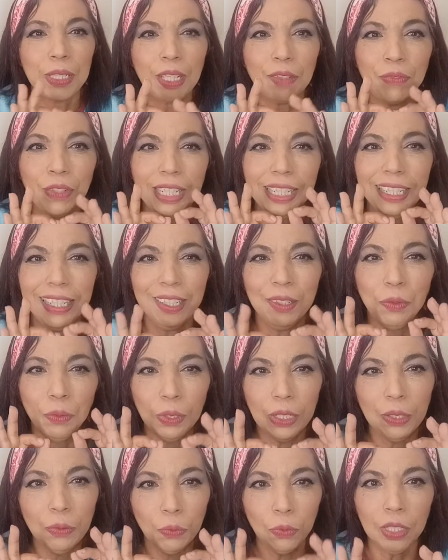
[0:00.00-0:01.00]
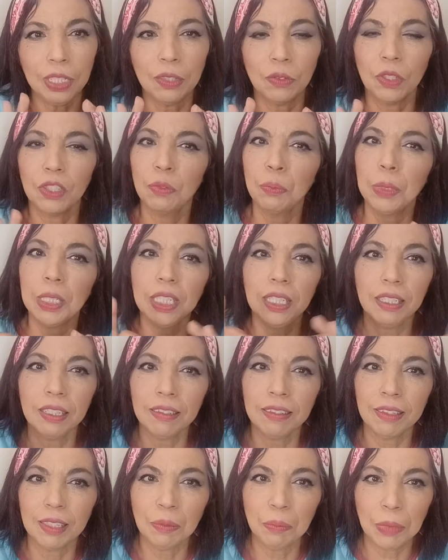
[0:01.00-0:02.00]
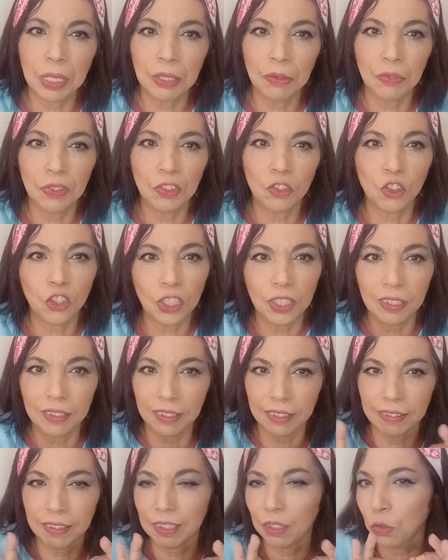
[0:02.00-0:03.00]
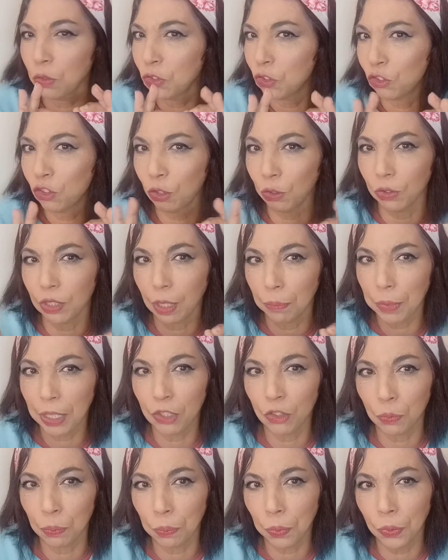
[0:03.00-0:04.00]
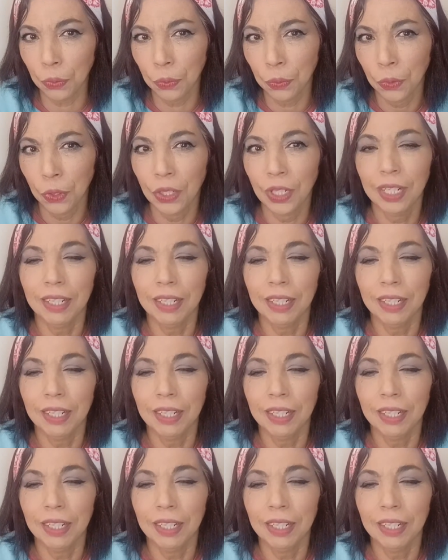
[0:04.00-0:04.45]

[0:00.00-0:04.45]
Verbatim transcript: Tava lindo, lindo, lindo. As meninas também vestidas assim ao estilo da Boop,